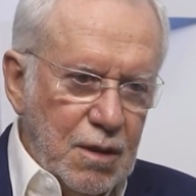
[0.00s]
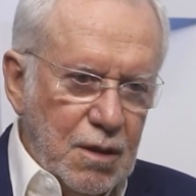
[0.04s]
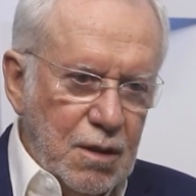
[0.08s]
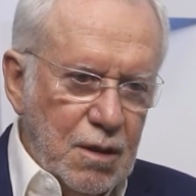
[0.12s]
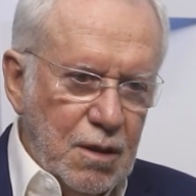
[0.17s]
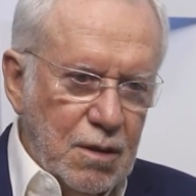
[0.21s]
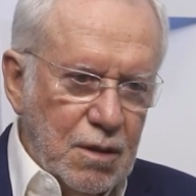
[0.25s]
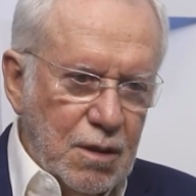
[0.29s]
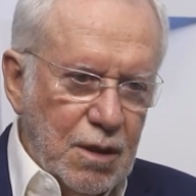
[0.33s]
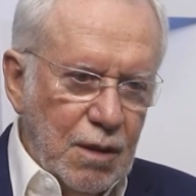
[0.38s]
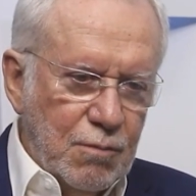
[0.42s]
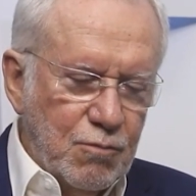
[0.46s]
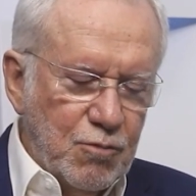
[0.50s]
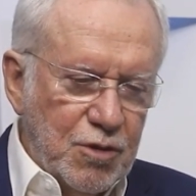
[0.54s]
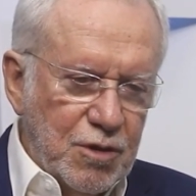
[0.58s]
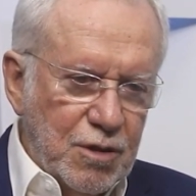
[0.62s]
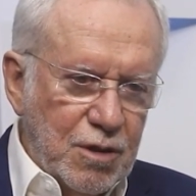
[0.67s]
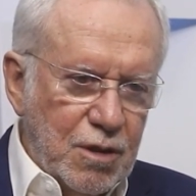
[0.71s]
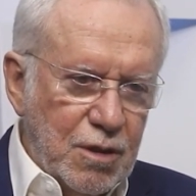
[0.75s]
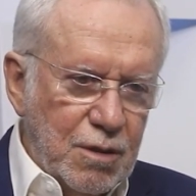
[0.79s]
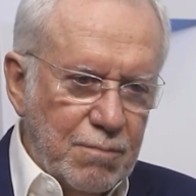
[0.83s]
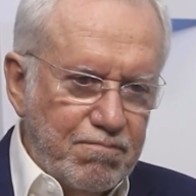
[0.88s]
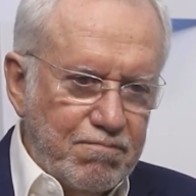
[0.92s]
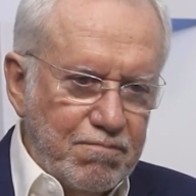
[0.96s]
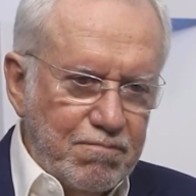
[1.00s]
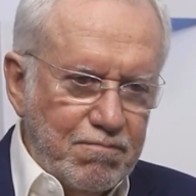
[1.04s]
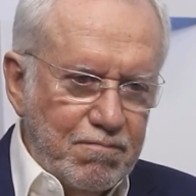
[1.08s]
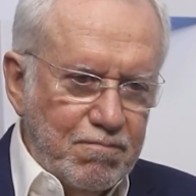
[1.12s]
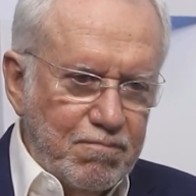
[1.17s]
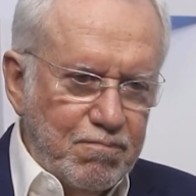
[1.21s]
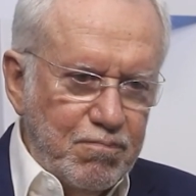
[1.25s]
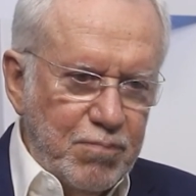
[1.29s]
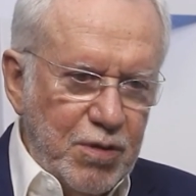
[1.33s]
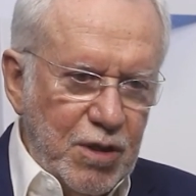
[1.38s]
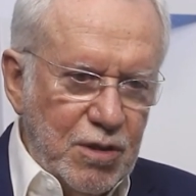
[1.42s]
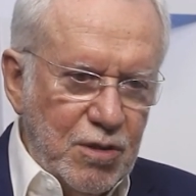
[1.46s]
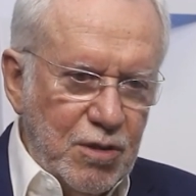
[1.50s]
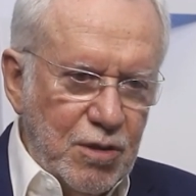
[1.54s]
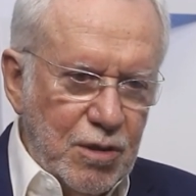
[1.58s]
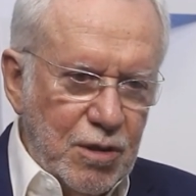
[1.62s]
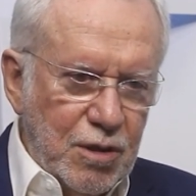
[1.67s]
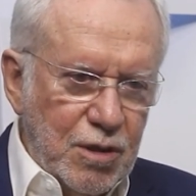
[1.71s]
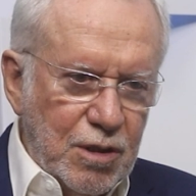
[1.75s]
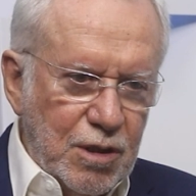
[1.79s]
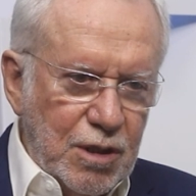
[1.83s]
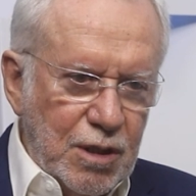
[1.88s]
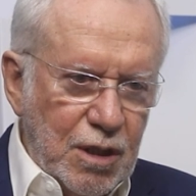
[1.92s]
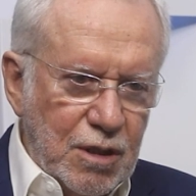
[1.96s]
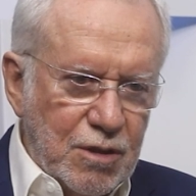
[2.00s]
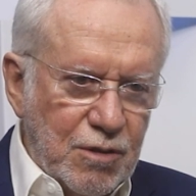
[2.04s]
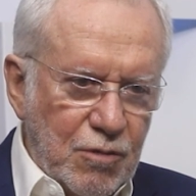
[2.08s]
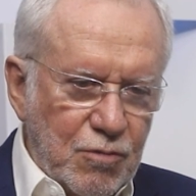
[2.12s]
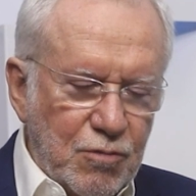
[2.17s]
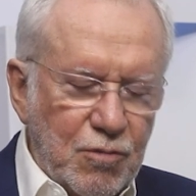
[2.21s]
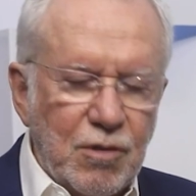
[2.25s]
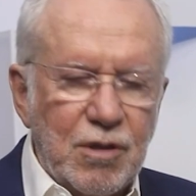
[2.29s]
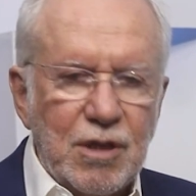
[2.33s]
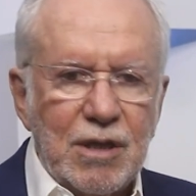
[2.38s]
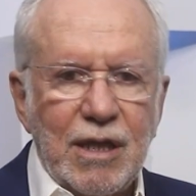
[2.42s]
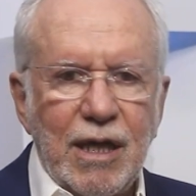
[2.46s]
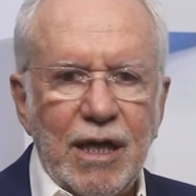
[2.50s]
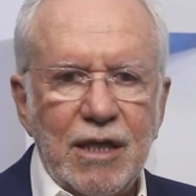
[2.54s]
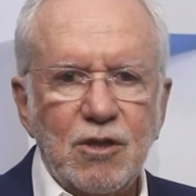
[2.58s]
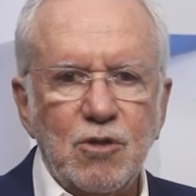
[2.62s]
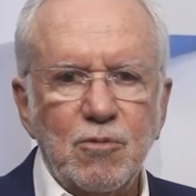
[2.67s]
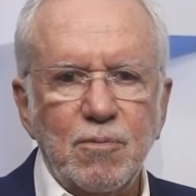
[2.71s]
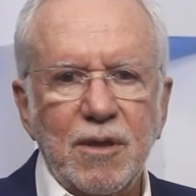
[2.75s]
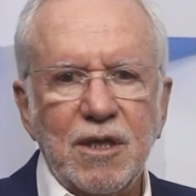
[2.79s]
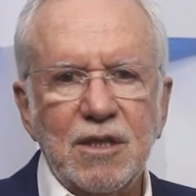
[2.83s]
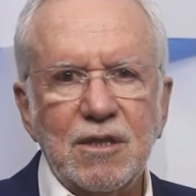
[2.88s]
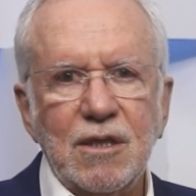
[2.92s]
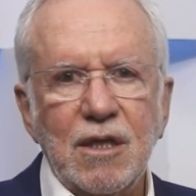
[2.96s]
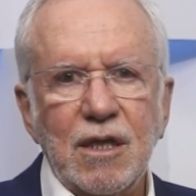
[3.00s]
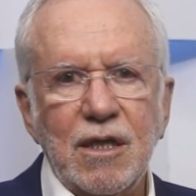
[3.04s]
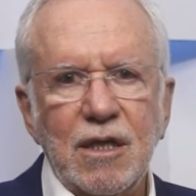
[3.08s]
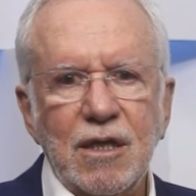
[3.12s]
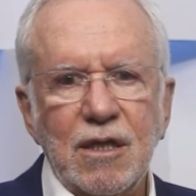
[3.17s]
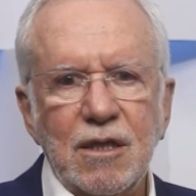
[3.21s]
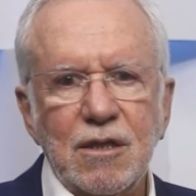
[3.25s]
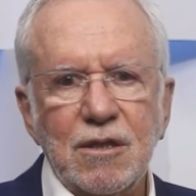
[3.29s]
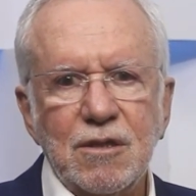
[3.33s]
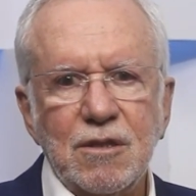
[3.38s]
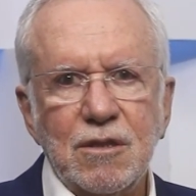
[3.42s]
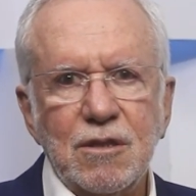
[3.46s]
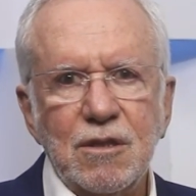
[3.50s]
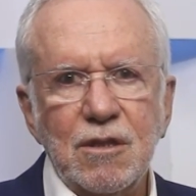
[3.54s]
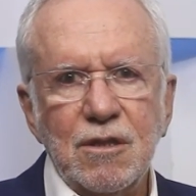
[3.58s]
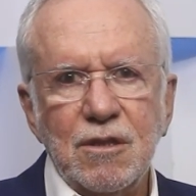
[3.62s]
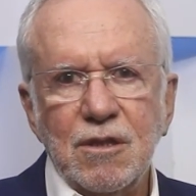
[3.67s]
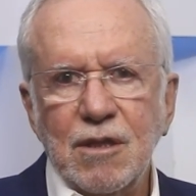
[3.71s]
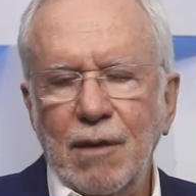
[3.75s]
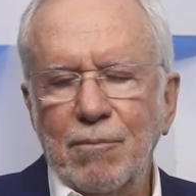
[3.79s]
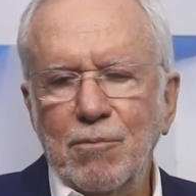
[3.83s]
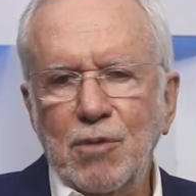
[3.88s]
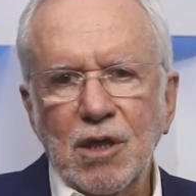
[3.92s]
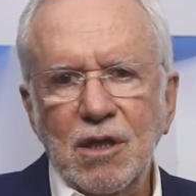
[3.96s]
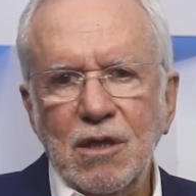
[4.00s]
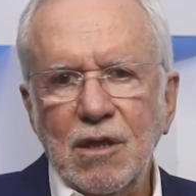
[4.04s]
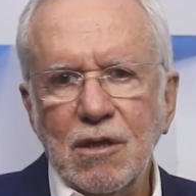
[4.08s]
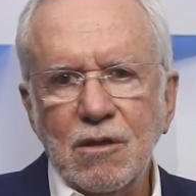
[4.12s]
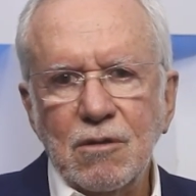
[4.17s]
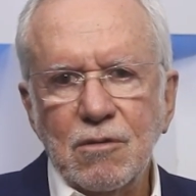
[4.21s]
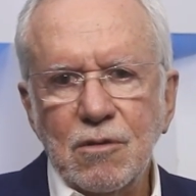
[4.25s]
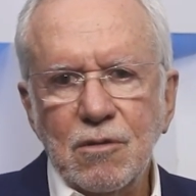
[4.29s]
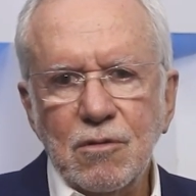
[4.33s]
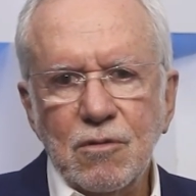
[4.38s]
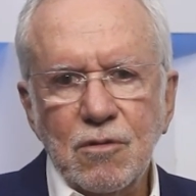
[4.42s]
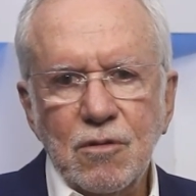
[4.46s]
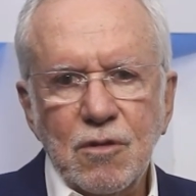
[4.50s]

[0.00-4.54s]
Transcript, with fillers: e temos que pedir que as autoridades brasileiras examinem